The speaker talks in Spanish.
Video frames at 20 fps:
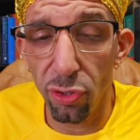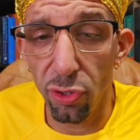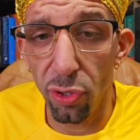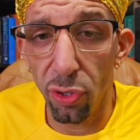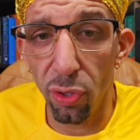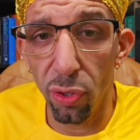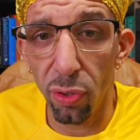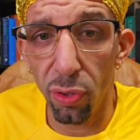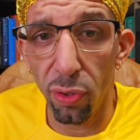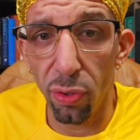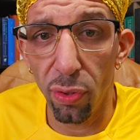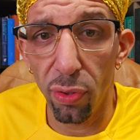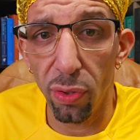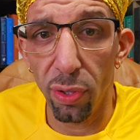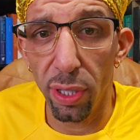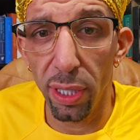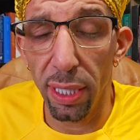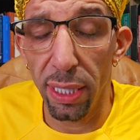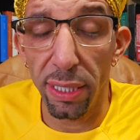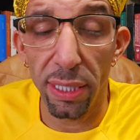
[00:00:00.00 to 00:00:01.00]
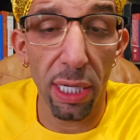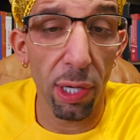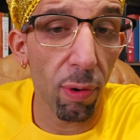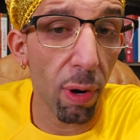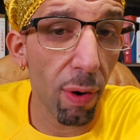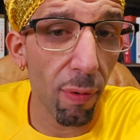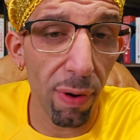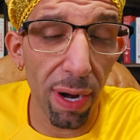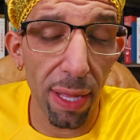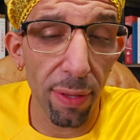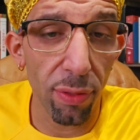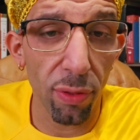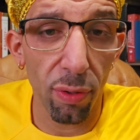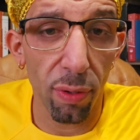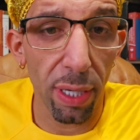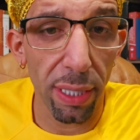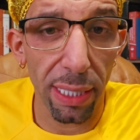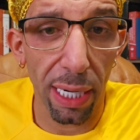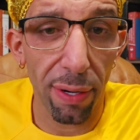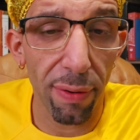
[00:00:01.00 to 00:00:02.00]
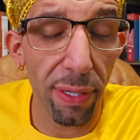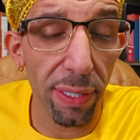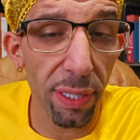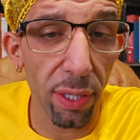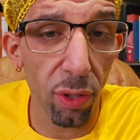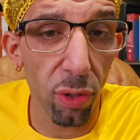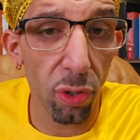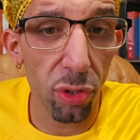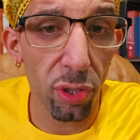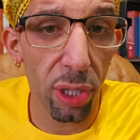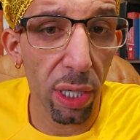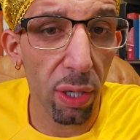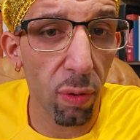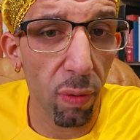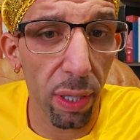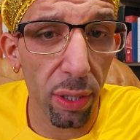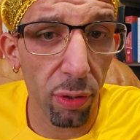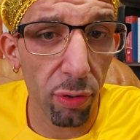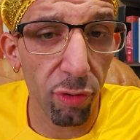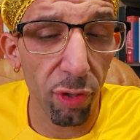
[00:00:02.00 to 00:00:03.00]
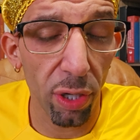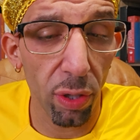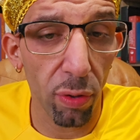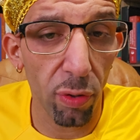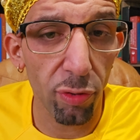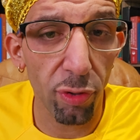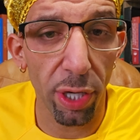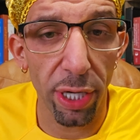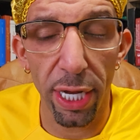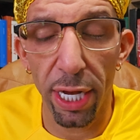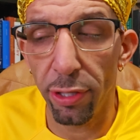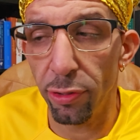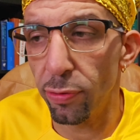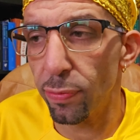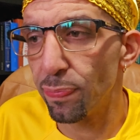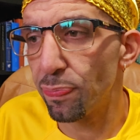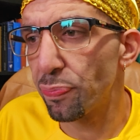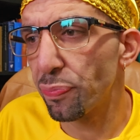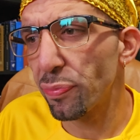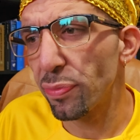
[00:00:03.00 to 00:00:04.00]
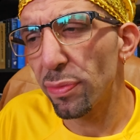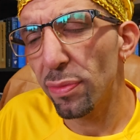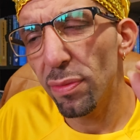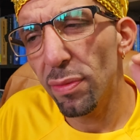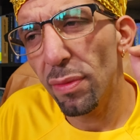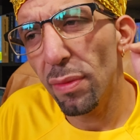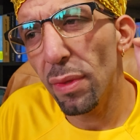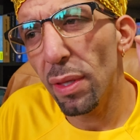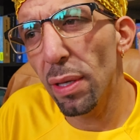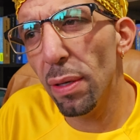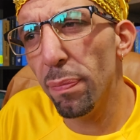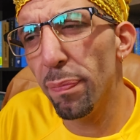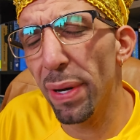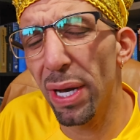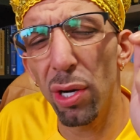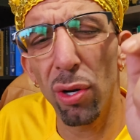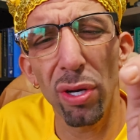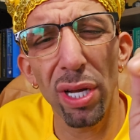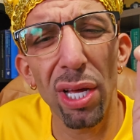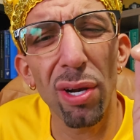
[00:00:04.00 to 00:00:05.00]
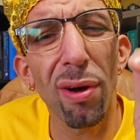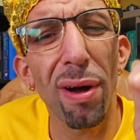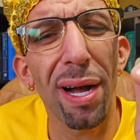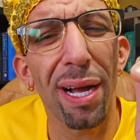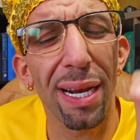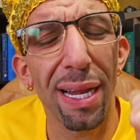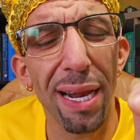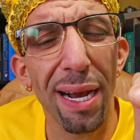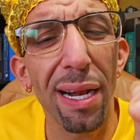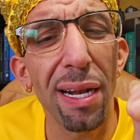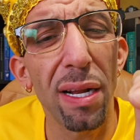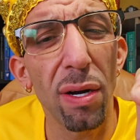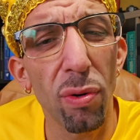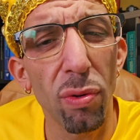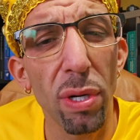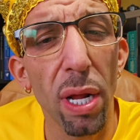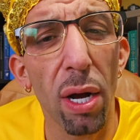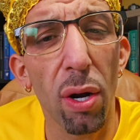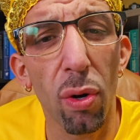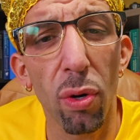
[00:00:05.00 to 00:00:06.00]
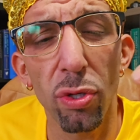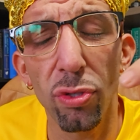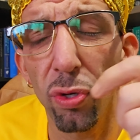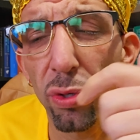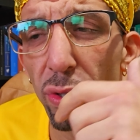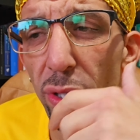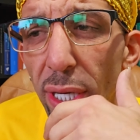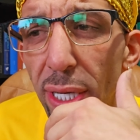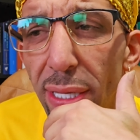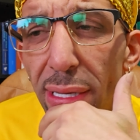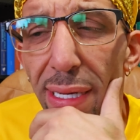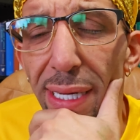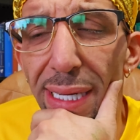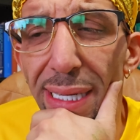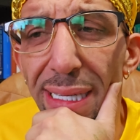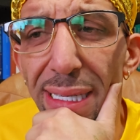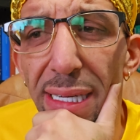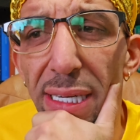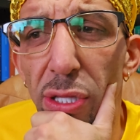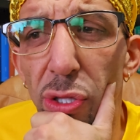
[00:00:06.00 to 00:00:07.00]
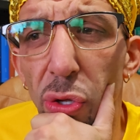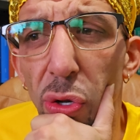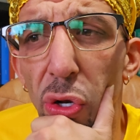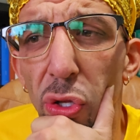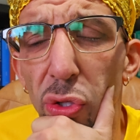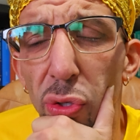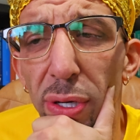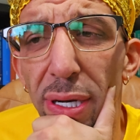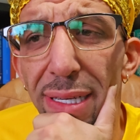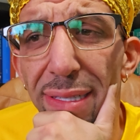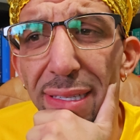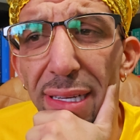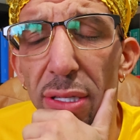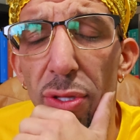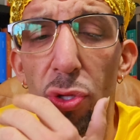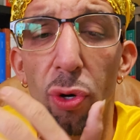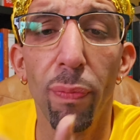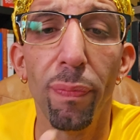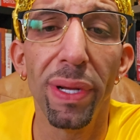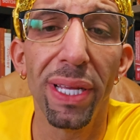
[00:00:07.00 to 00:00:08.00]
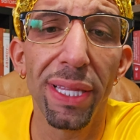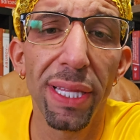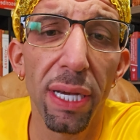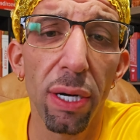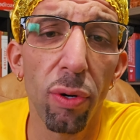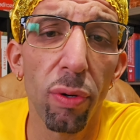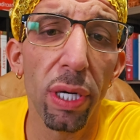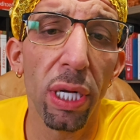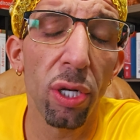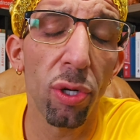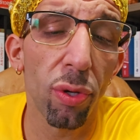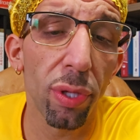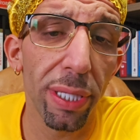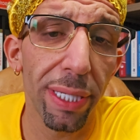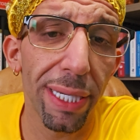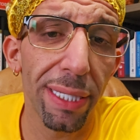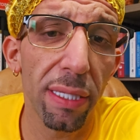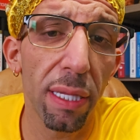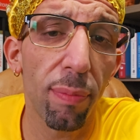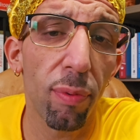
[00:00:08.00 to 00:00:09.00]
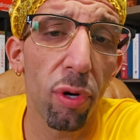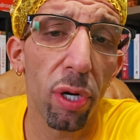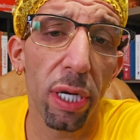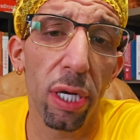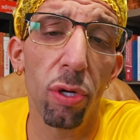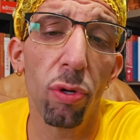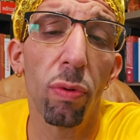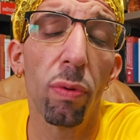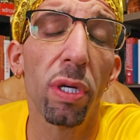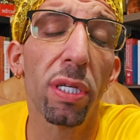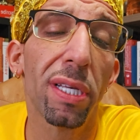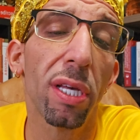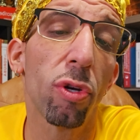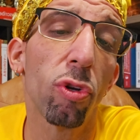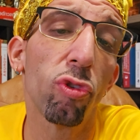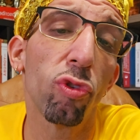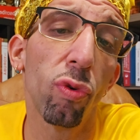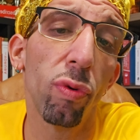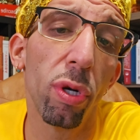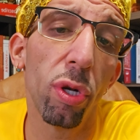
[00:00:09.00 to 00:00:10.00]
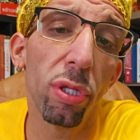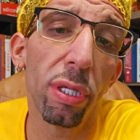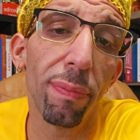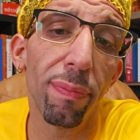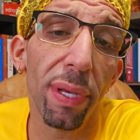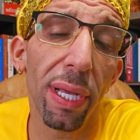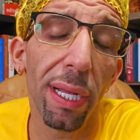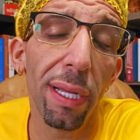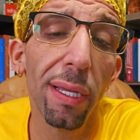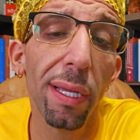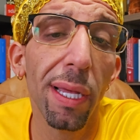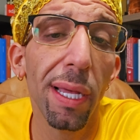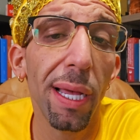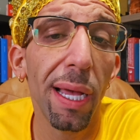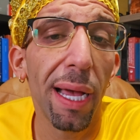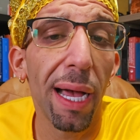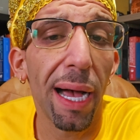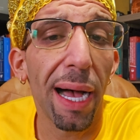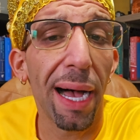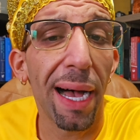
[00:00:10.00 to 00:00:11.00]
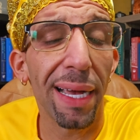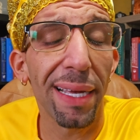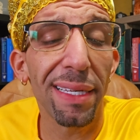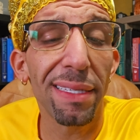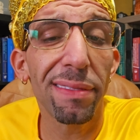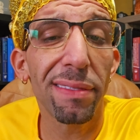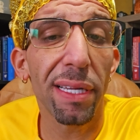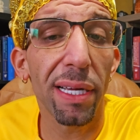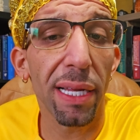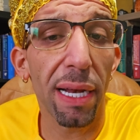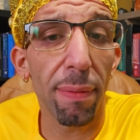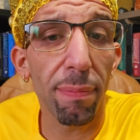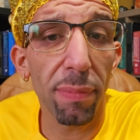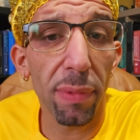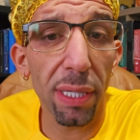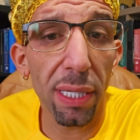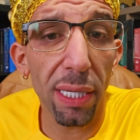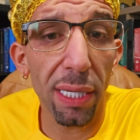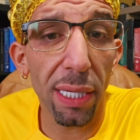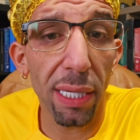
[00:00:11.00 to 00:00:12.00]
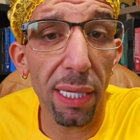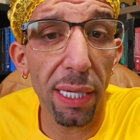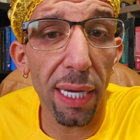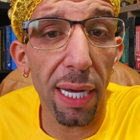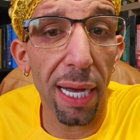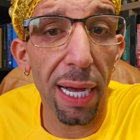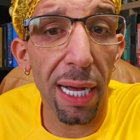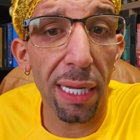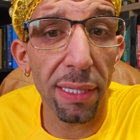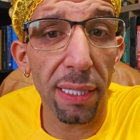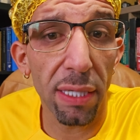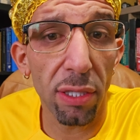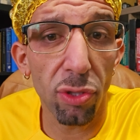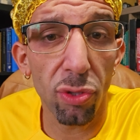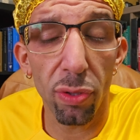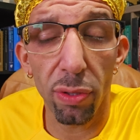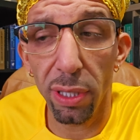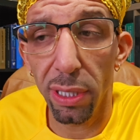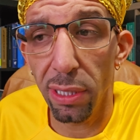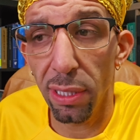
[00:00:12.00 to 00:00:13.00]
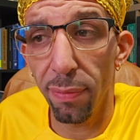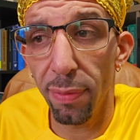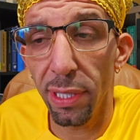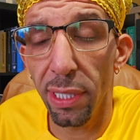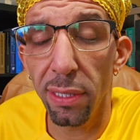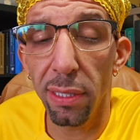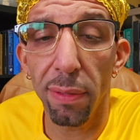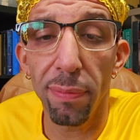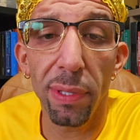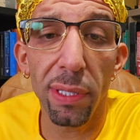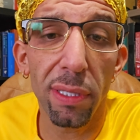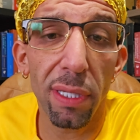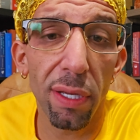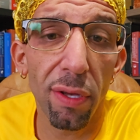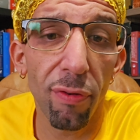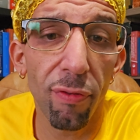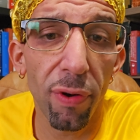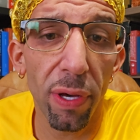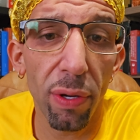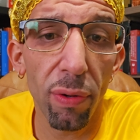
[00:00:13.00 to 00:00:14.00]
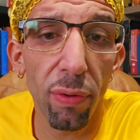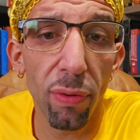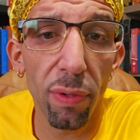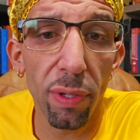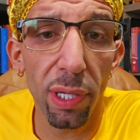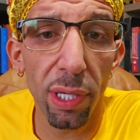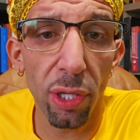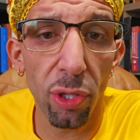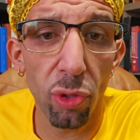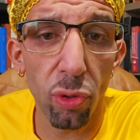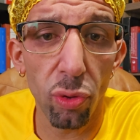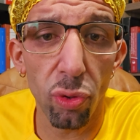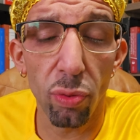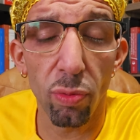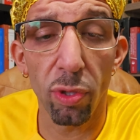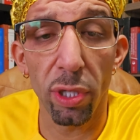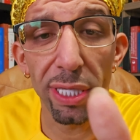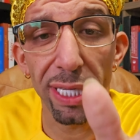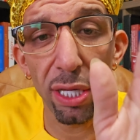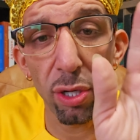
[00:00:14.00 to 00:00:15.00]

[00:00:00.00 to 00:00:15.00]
yo llevo hablando a través de 2, 3, 4, 5, 6 años. Pero quiero aclararles unas cosas a ustedes, y esto lo estoy haciendo video y no directa porque quiero, quiero subirlo también a Instagram y a TikTok, independientemente de Facebook y YouTube. Y